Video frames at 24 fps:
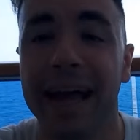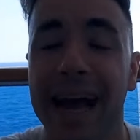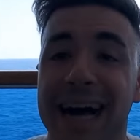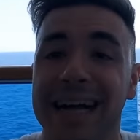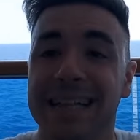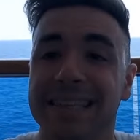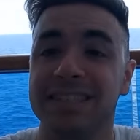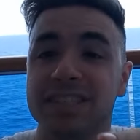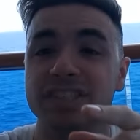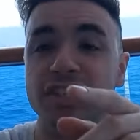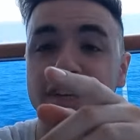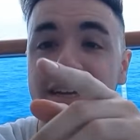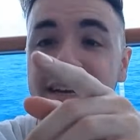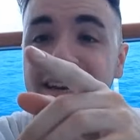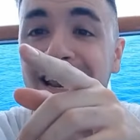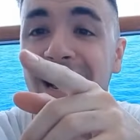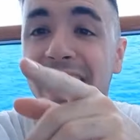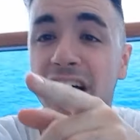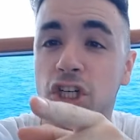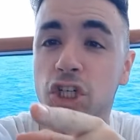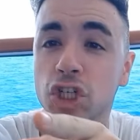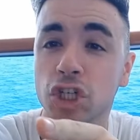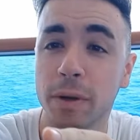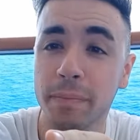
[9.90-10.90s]
anzi,
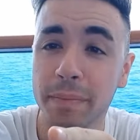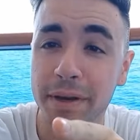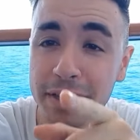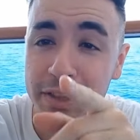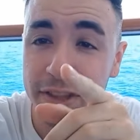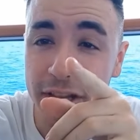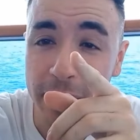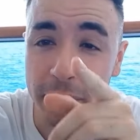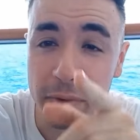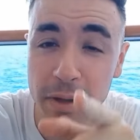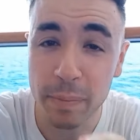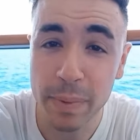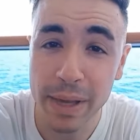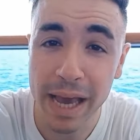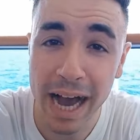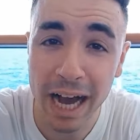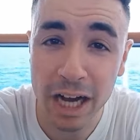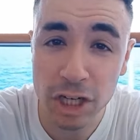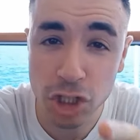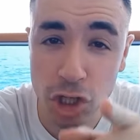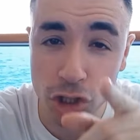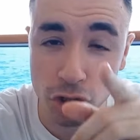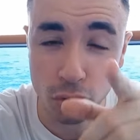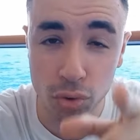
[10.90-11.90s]
lasciami dei mi
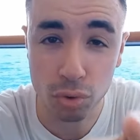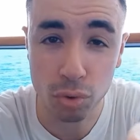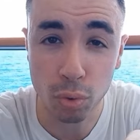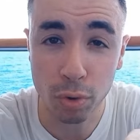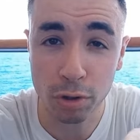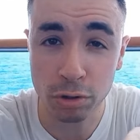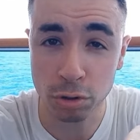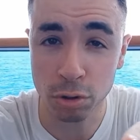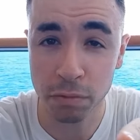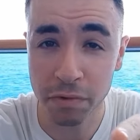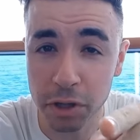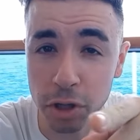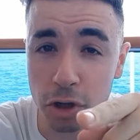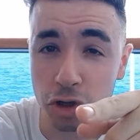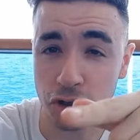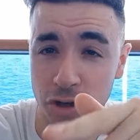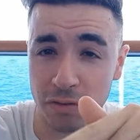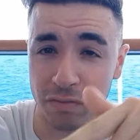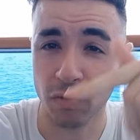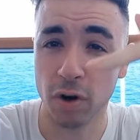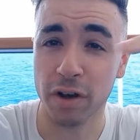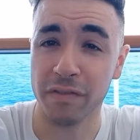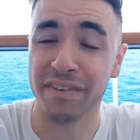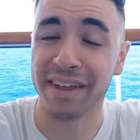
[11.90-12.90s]
piace sotto questo video se
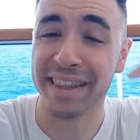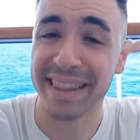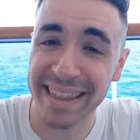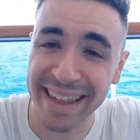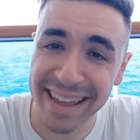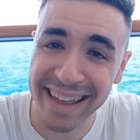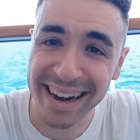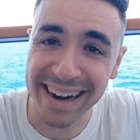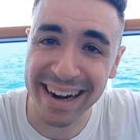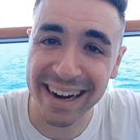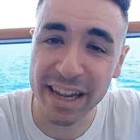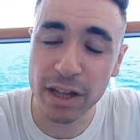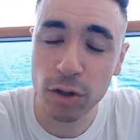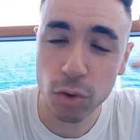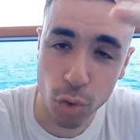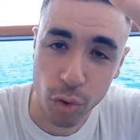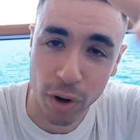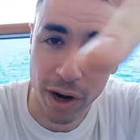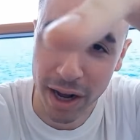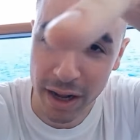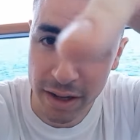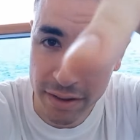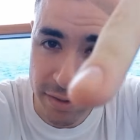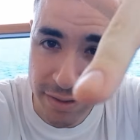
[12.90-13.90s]
vuoi vederli
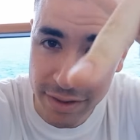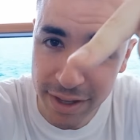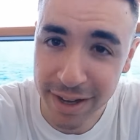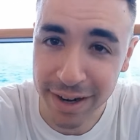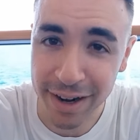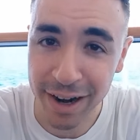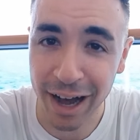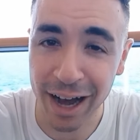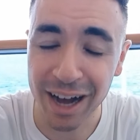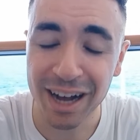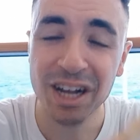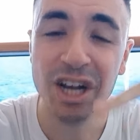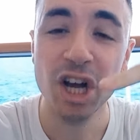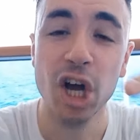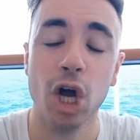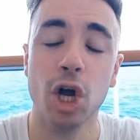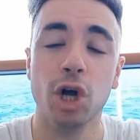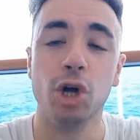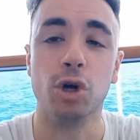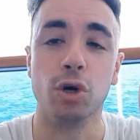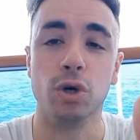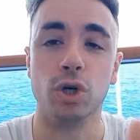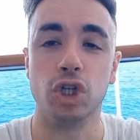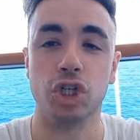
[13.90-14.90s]
durante la
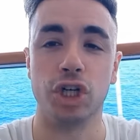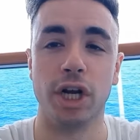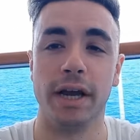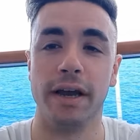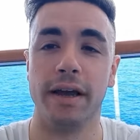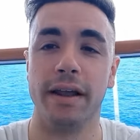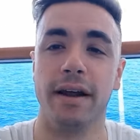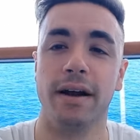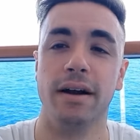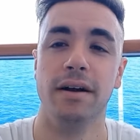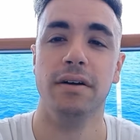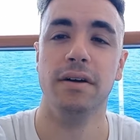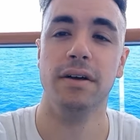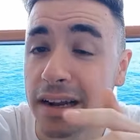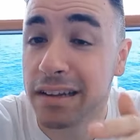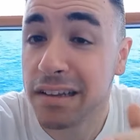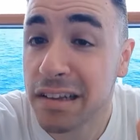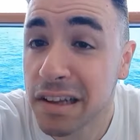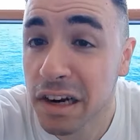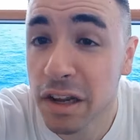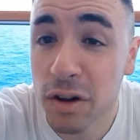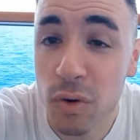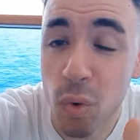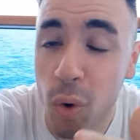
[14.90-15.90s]
crociera. In
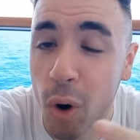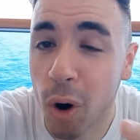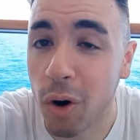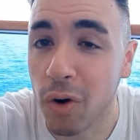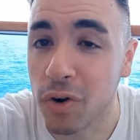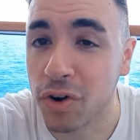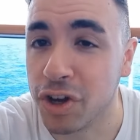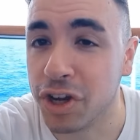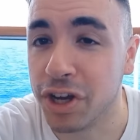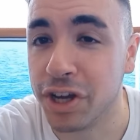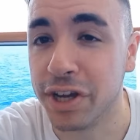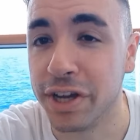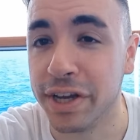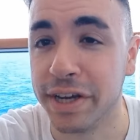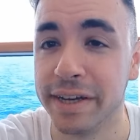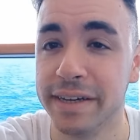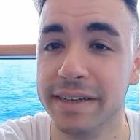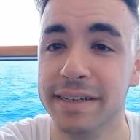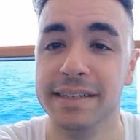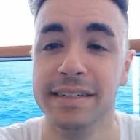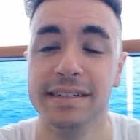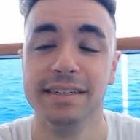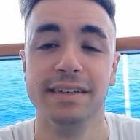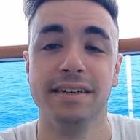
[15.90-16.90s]
altri luoghi,
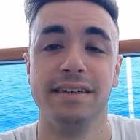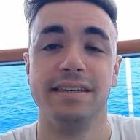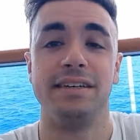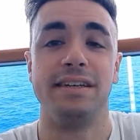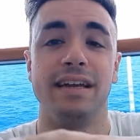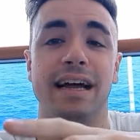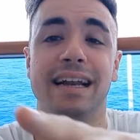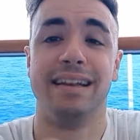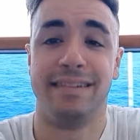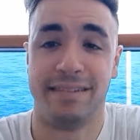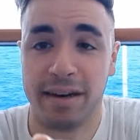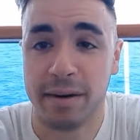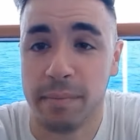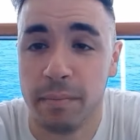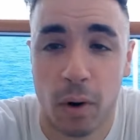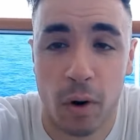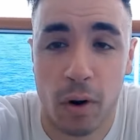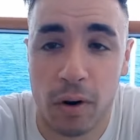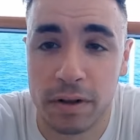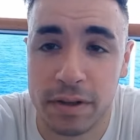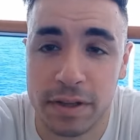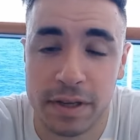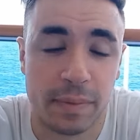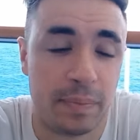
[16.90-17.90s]
in altri
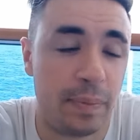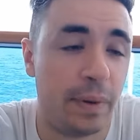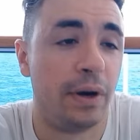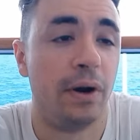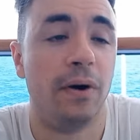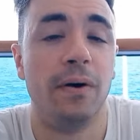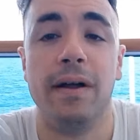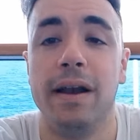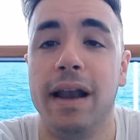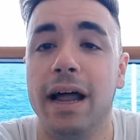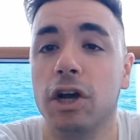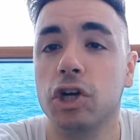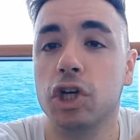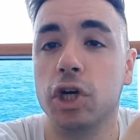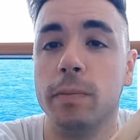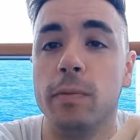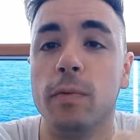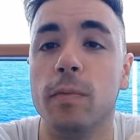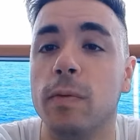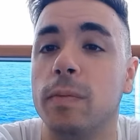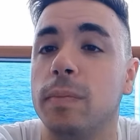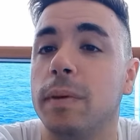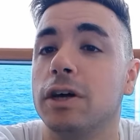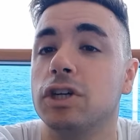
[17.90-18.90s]
modi, però lasciami
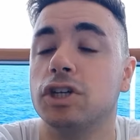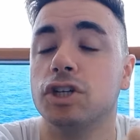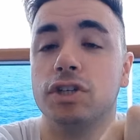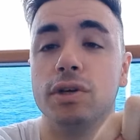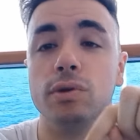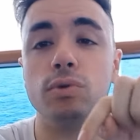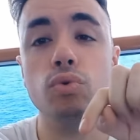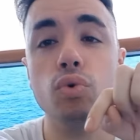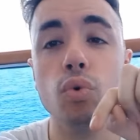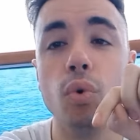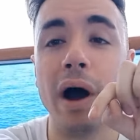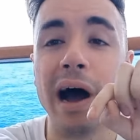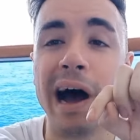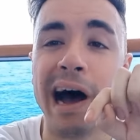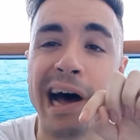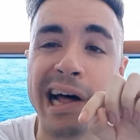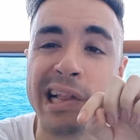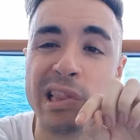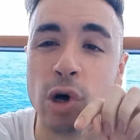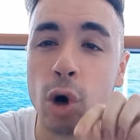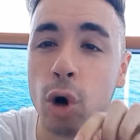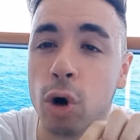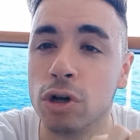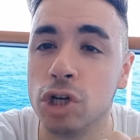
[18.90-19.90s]
un mi piace se tu
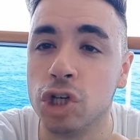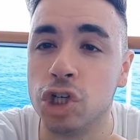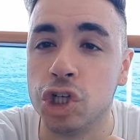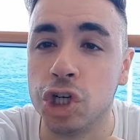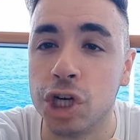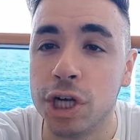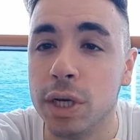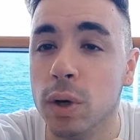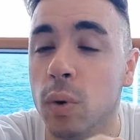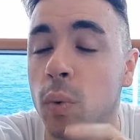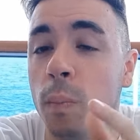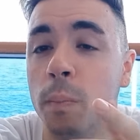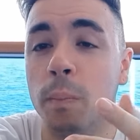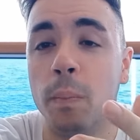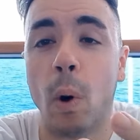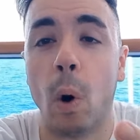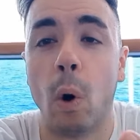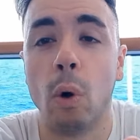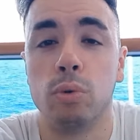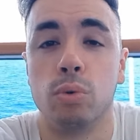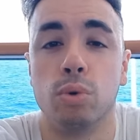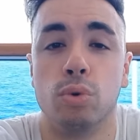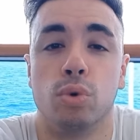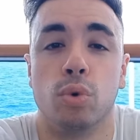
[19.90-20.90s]
ad oggi un
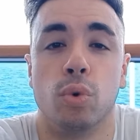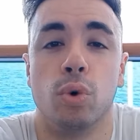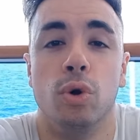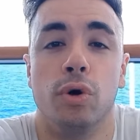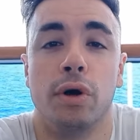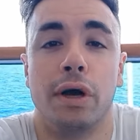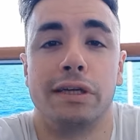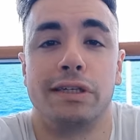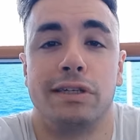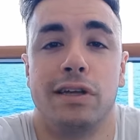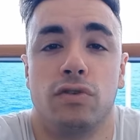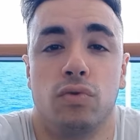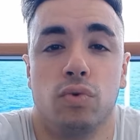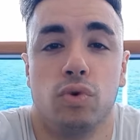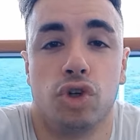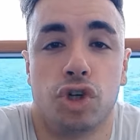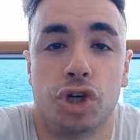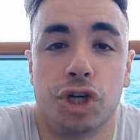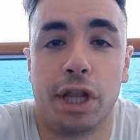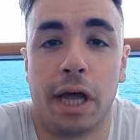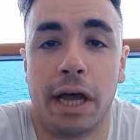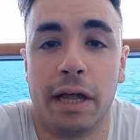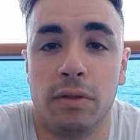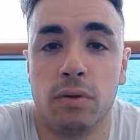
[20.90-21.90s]
po' tutto quello che sta
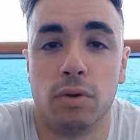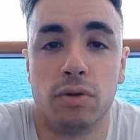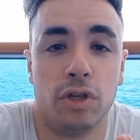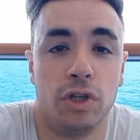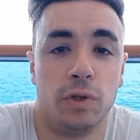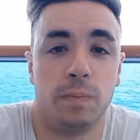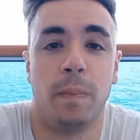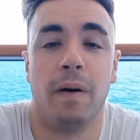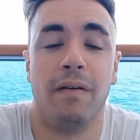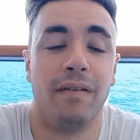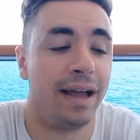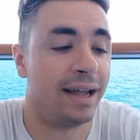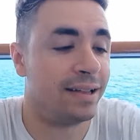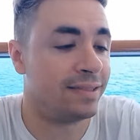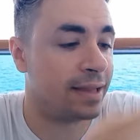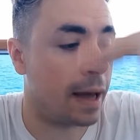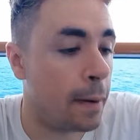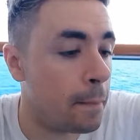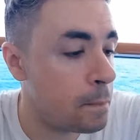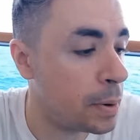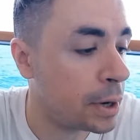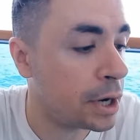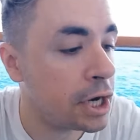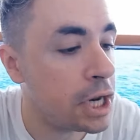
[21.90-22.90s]
succedendo ti spaventa.
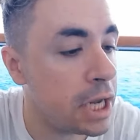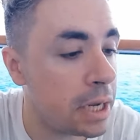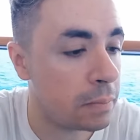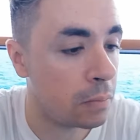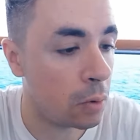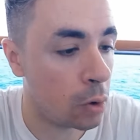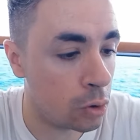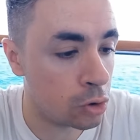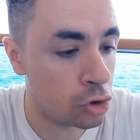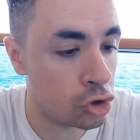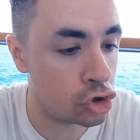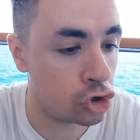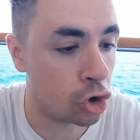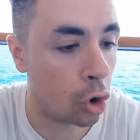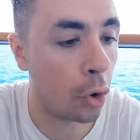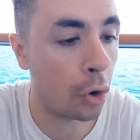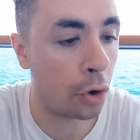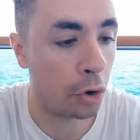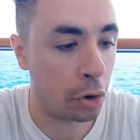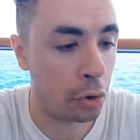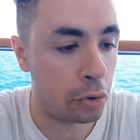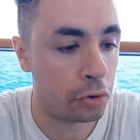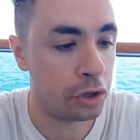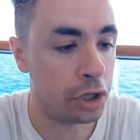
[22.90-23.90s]
Primo
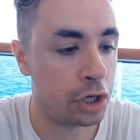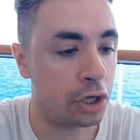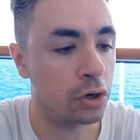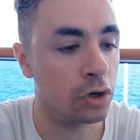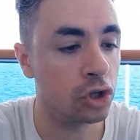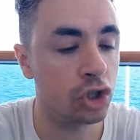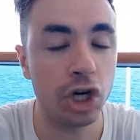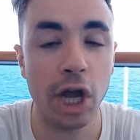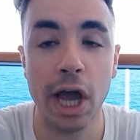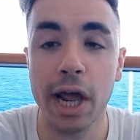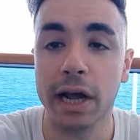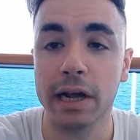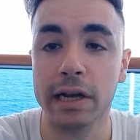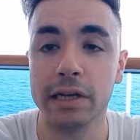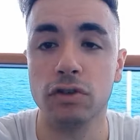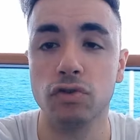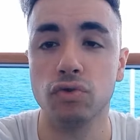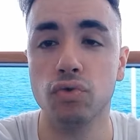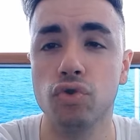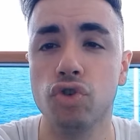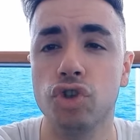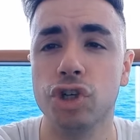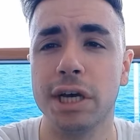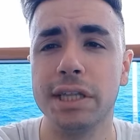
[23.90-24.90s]
giorno di crociera che
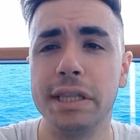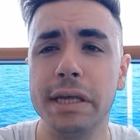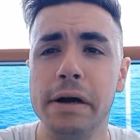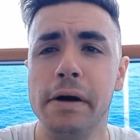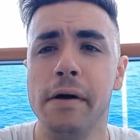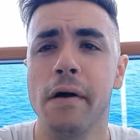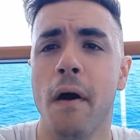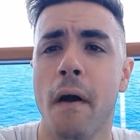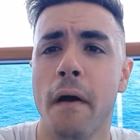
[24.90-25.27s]
succede?